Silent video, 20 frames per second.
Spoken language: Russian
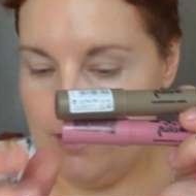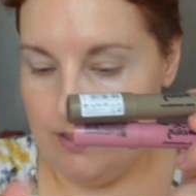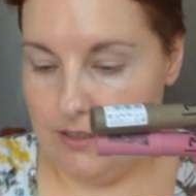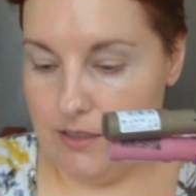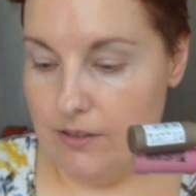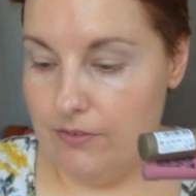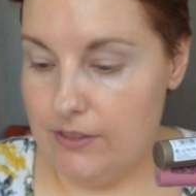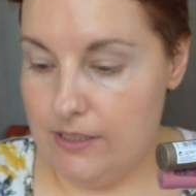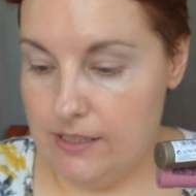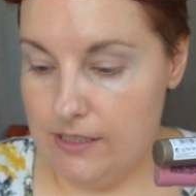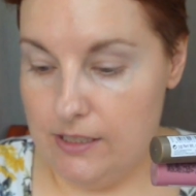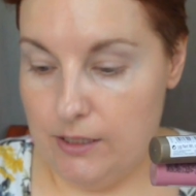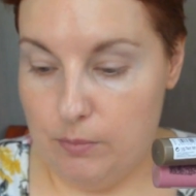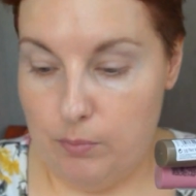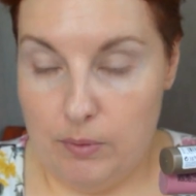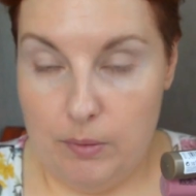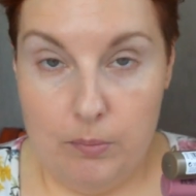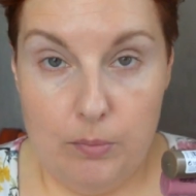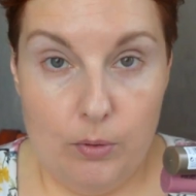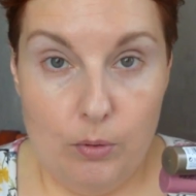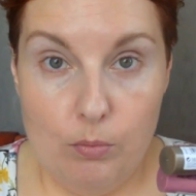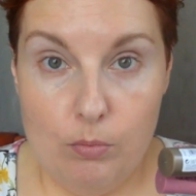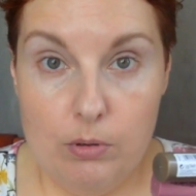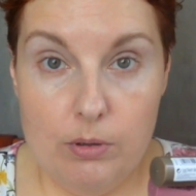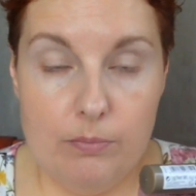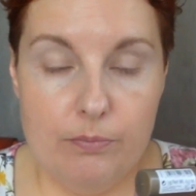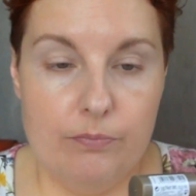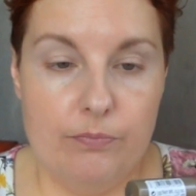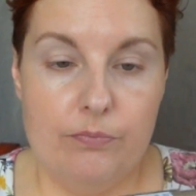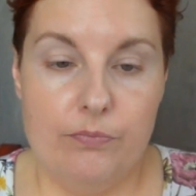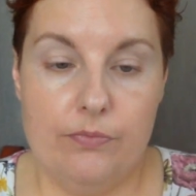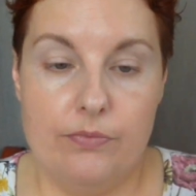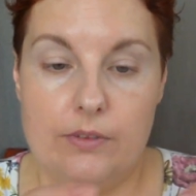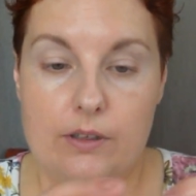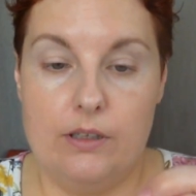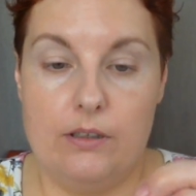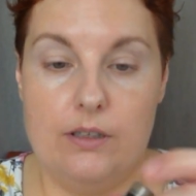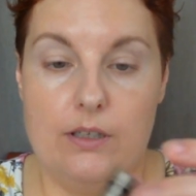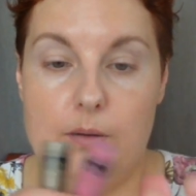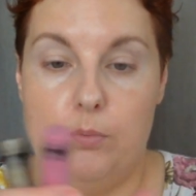И давайте их попробуем.
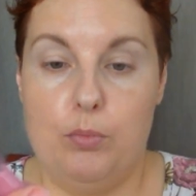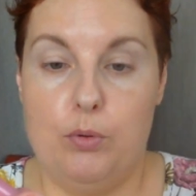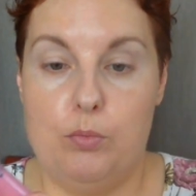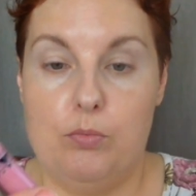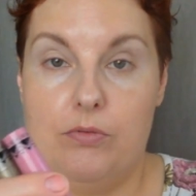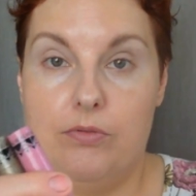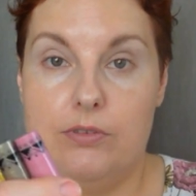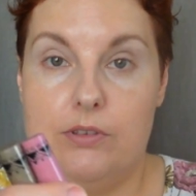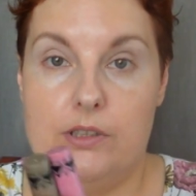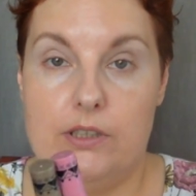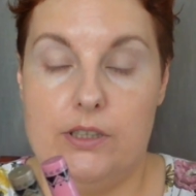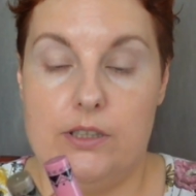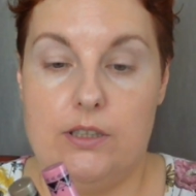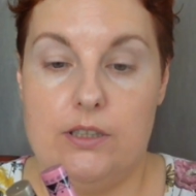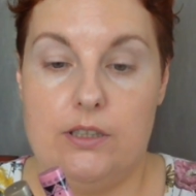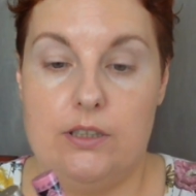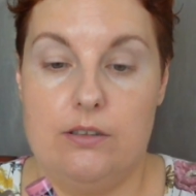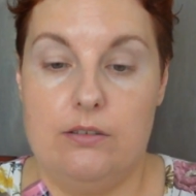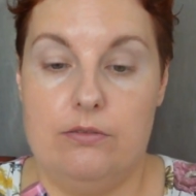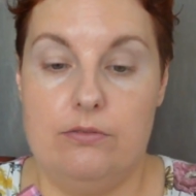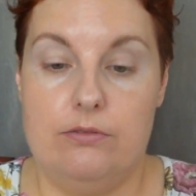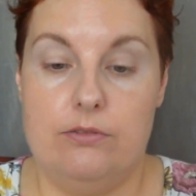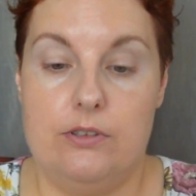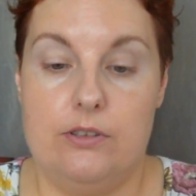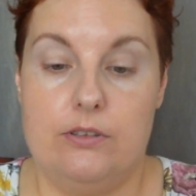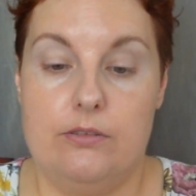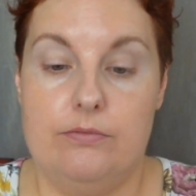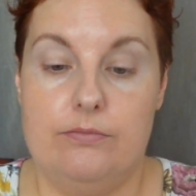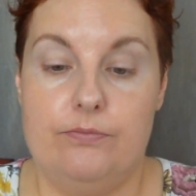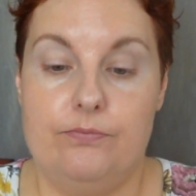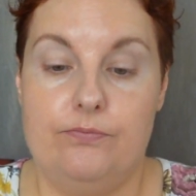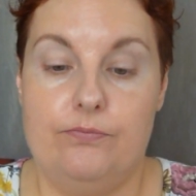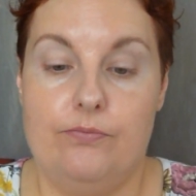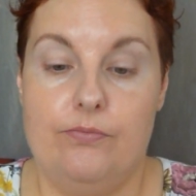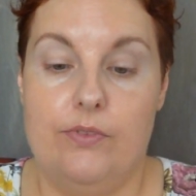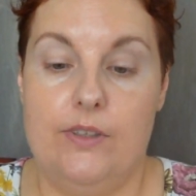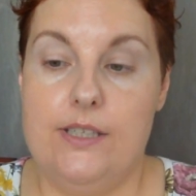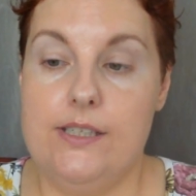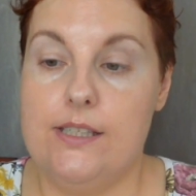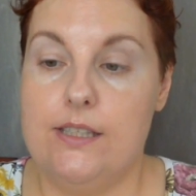Я пробовала их в
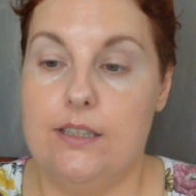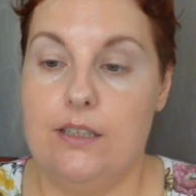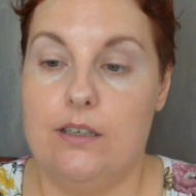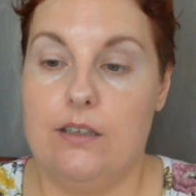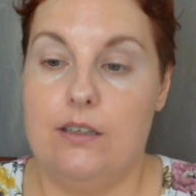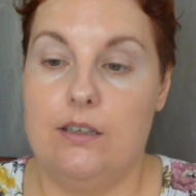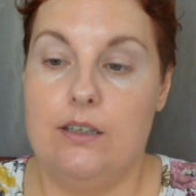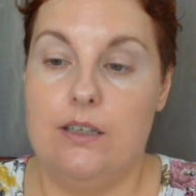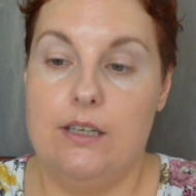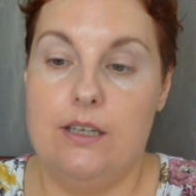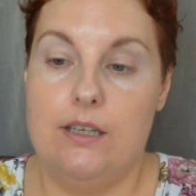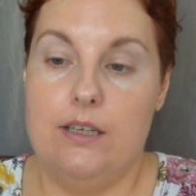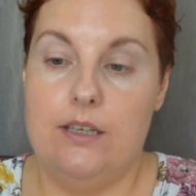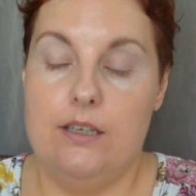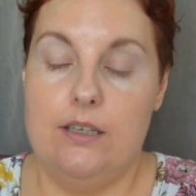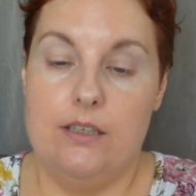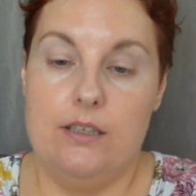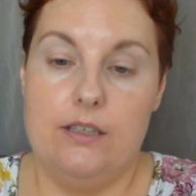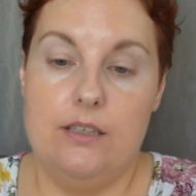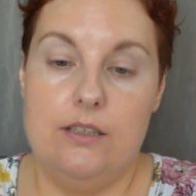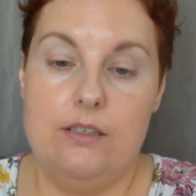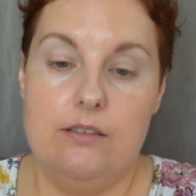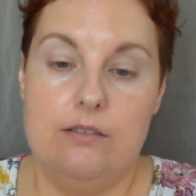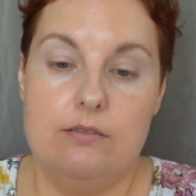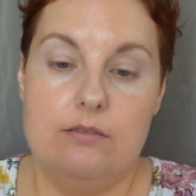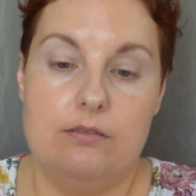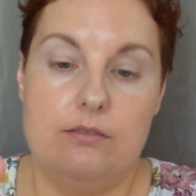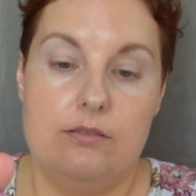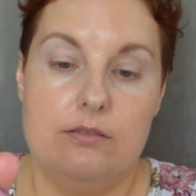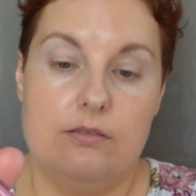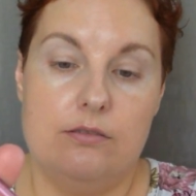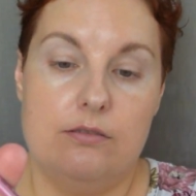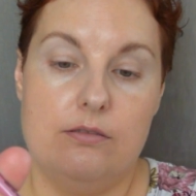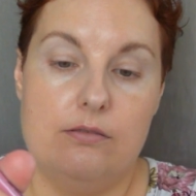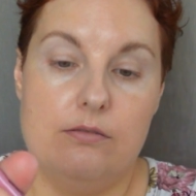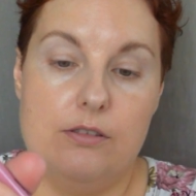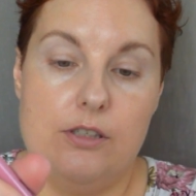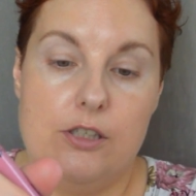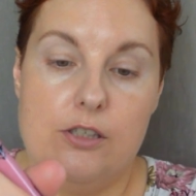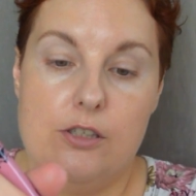тестерах, и э,
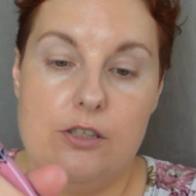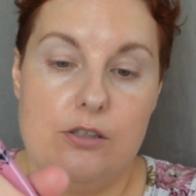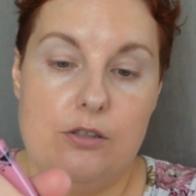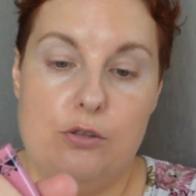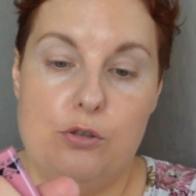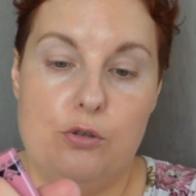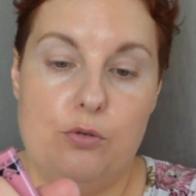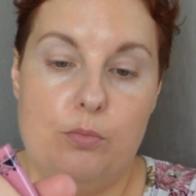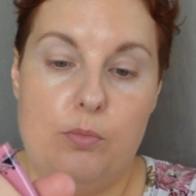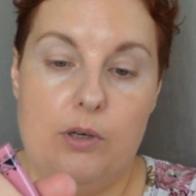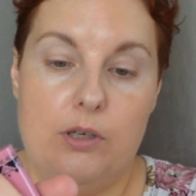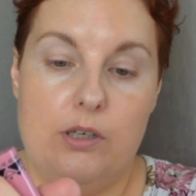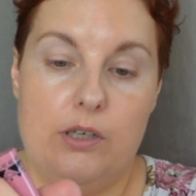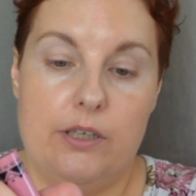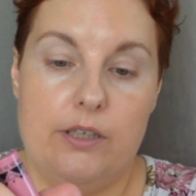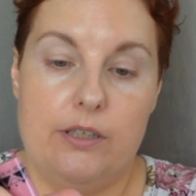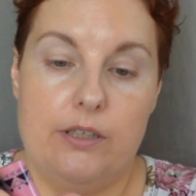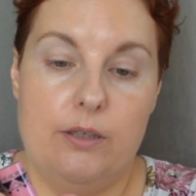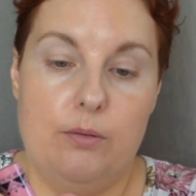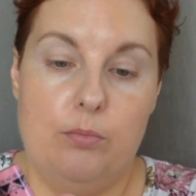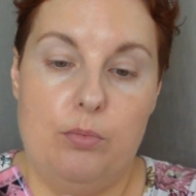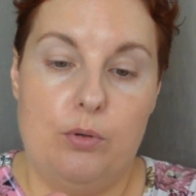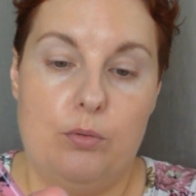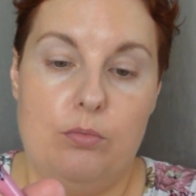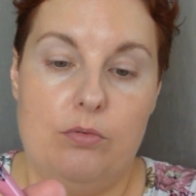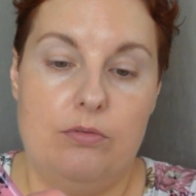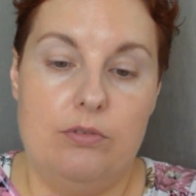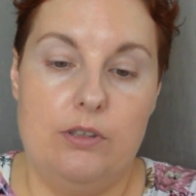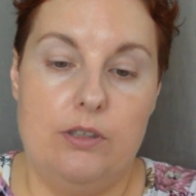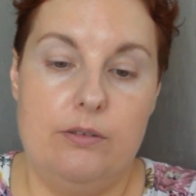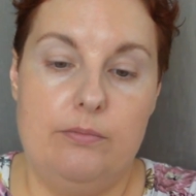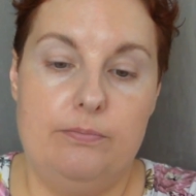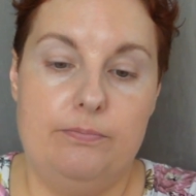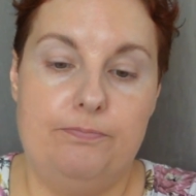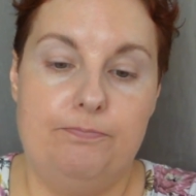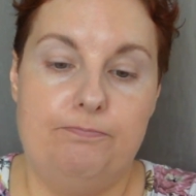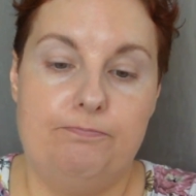сейчас еще пока их не пробовала.